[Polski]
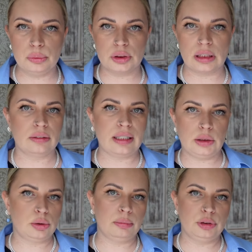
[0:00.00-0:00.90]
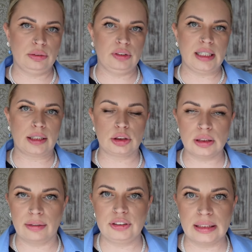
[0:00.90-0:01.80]
dłuższa, to dalej czułabym się w niej jak
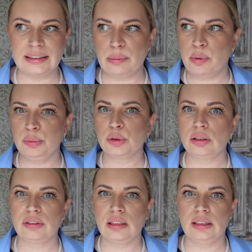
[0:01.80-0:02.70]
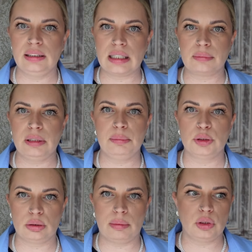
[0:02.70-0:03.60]
szynka w siatce, pomimo, że wtedy jak je
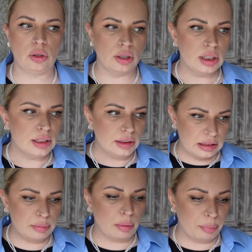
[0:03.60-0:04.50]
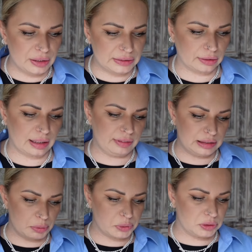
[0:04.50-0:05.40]
mierzyłam, to nie byłam pojedzona, więc
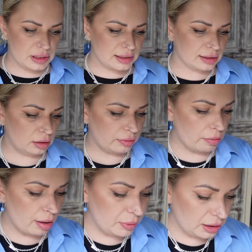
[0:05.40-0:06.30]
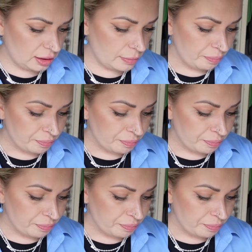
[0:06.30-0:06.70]
po prostu zrezygnowałam i...